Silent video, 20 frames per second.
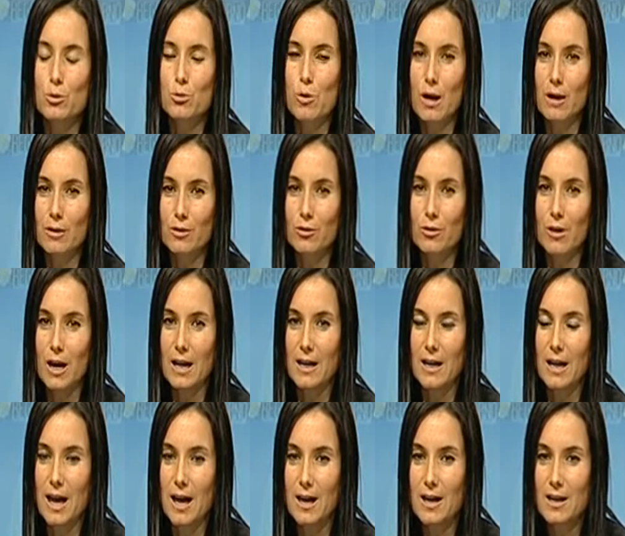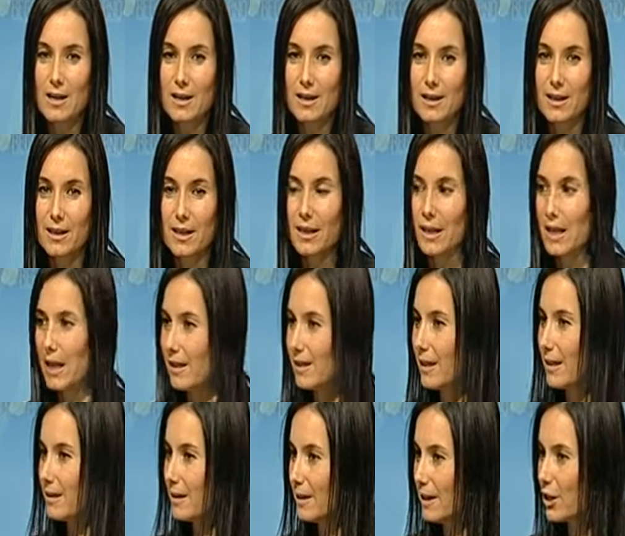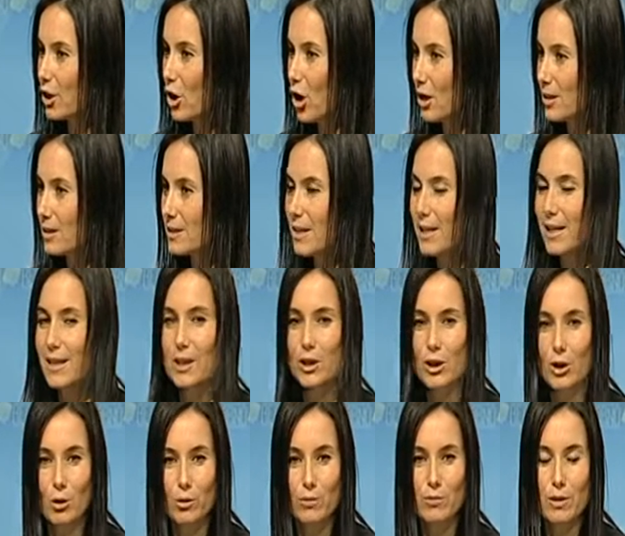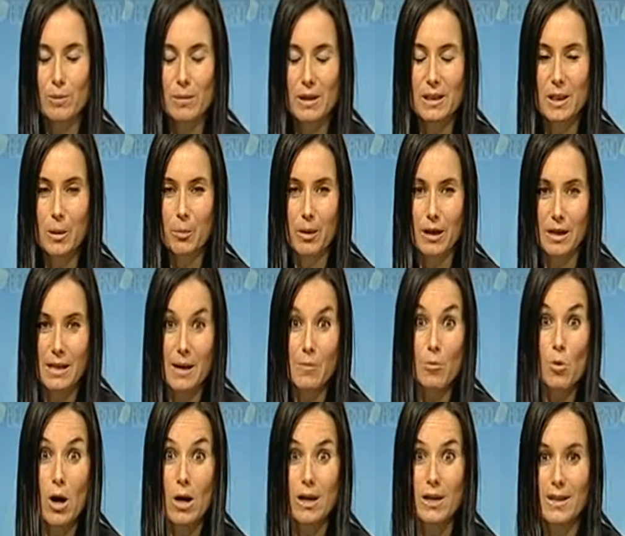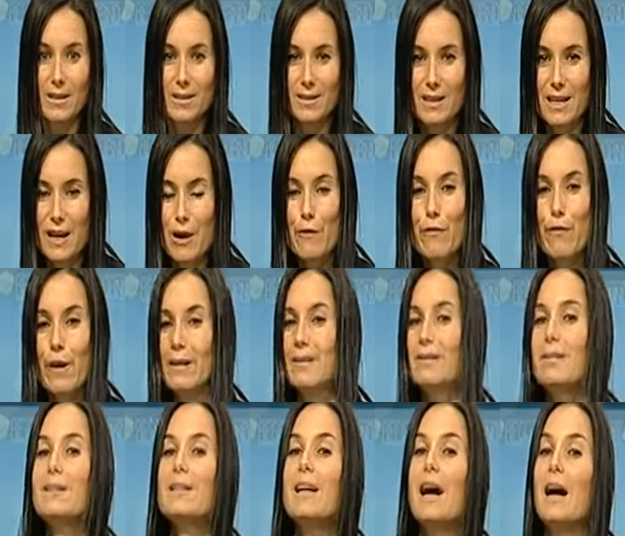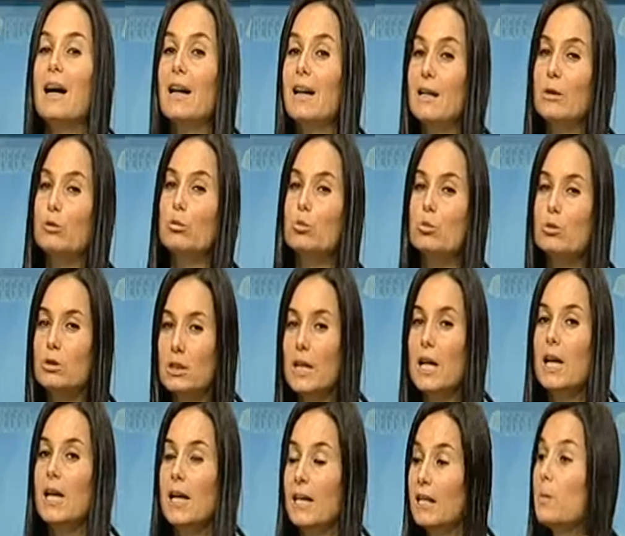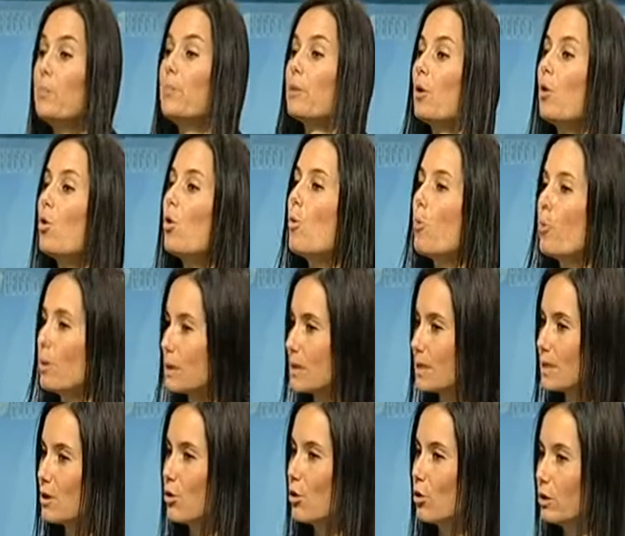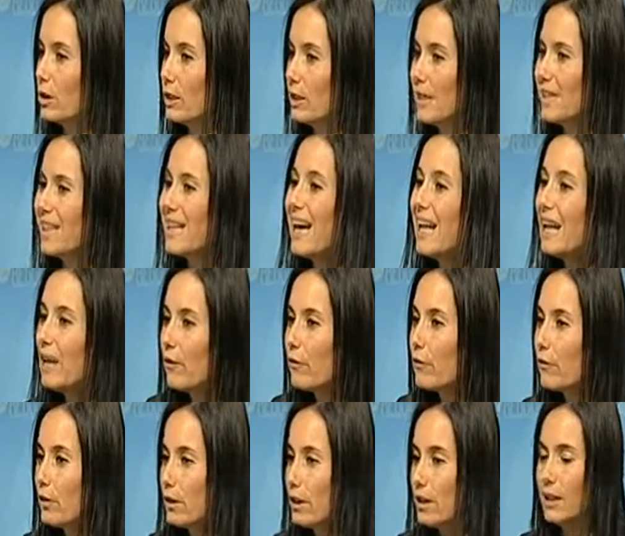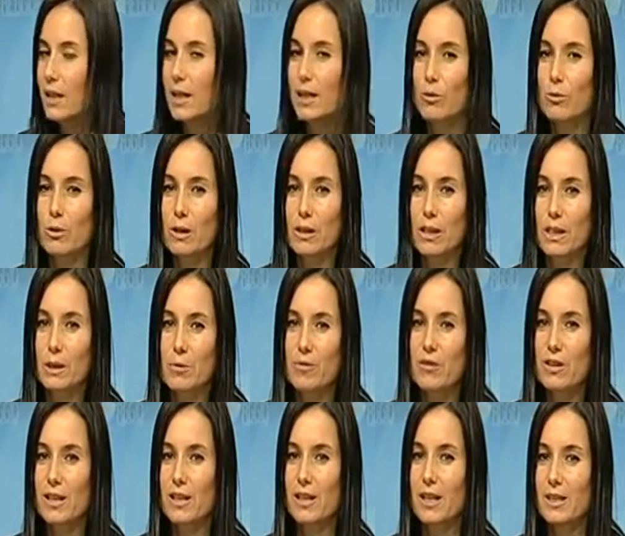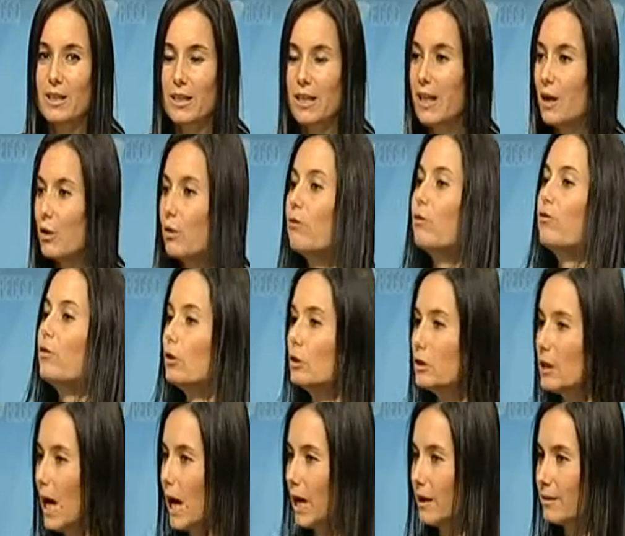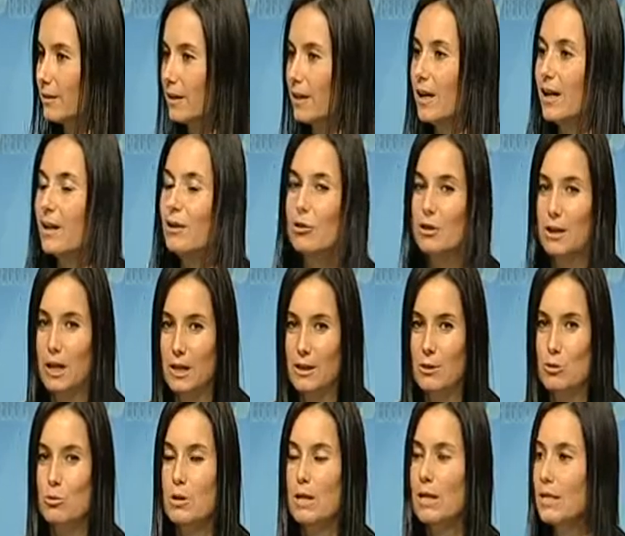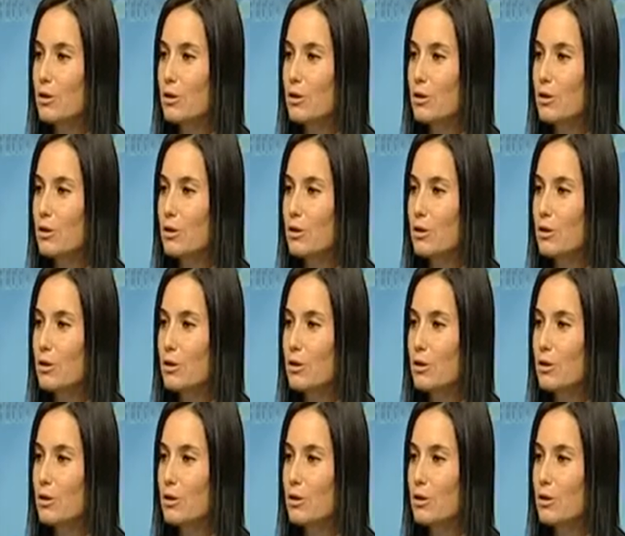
sguardo alla eh, realtà delle cose e ovviamente parliamo anche di fatti accaduti e di preoccupazioni che alla fine, Guerrieri, mi viene da dire, erano infondate. Allora, sulle